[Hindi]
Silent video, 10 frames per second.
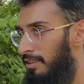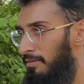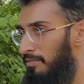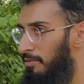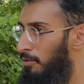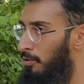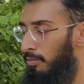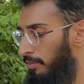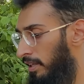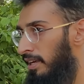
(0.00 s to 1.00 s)
हाँ तो
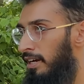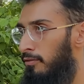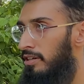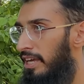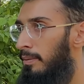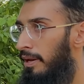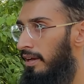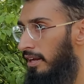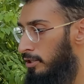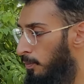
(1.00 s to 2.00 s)
आई थिंक इट वॉज अ डील
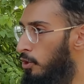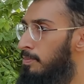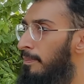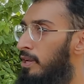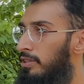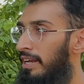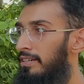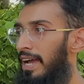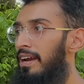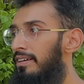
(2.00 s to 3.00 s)
ब्रेकर कि स्पोक्स में फिर होता है कि टायर